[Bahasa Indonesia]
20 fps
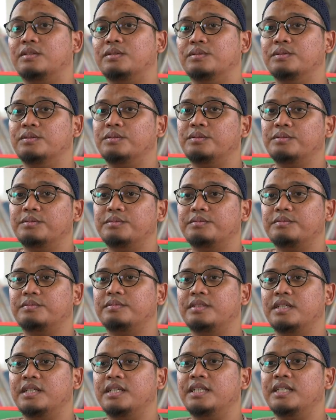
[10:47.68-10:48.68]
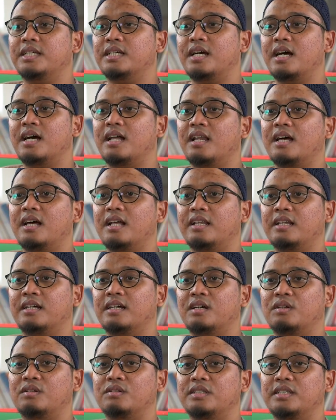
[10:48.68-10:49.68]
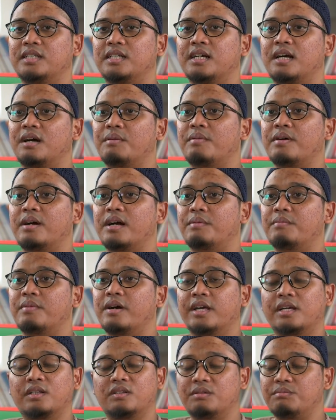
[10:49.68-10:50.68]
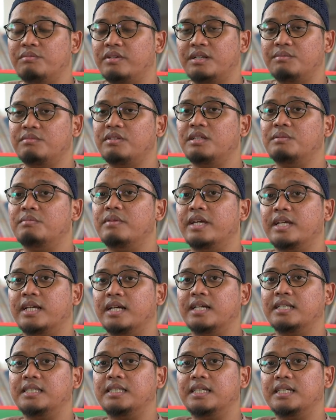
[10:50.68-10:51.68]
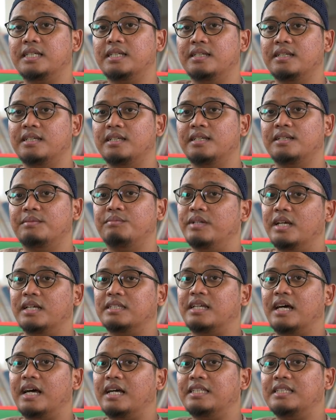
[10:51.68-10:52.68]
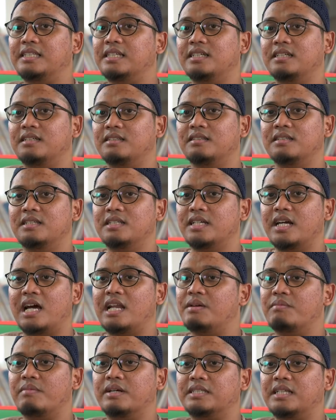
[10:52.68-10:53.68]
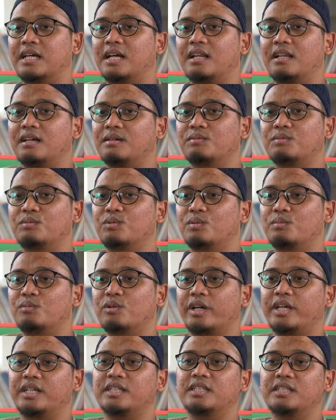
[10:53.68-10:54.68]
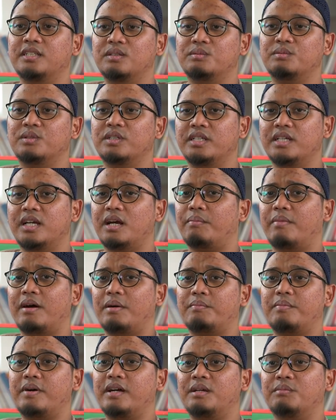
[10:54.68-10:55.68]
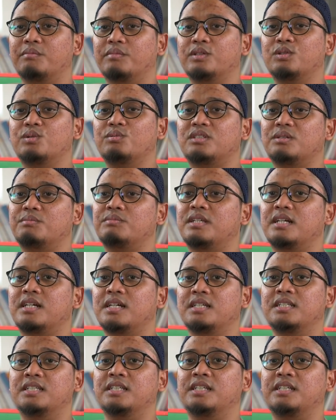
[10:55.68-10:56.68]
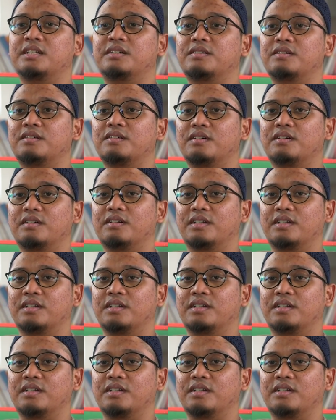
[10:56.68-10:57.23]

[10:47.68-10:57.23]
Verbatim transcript: itu jadinya hal-hal yang harusnya nggak nggak baik itu akhirnya menjadi baik aja biasa aja gitu jadi nggak ada masalah gue mau kayak gini kok ini nggak apa-apa yang penting gue bisa menjaga diri kok